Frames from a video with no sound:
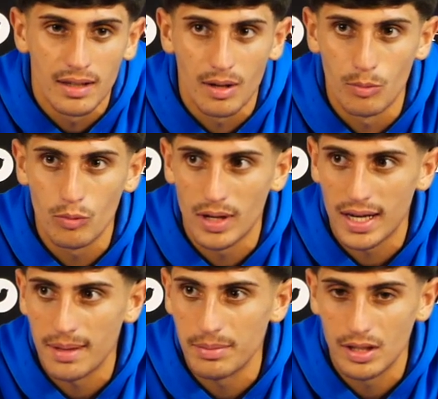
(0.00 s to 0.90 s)
comunque
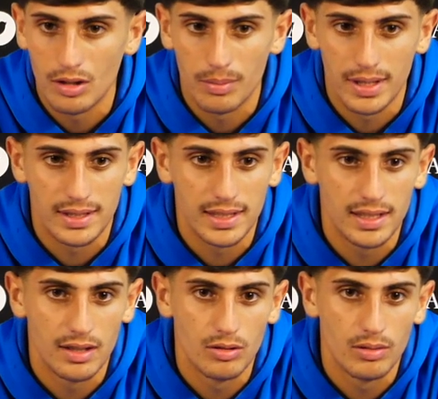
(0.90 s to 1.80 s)
capitano
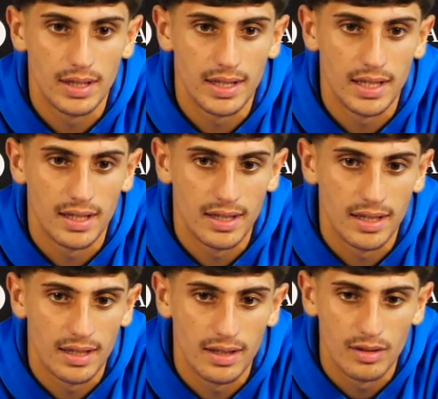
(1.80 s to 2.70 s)
partite
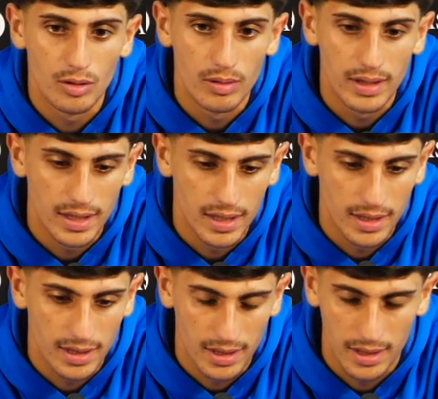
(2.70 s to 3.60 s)
dove,
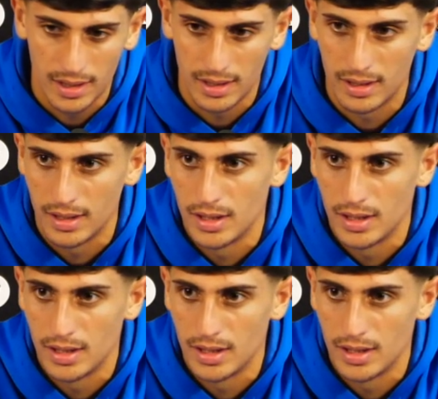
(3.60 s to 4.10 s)
dove,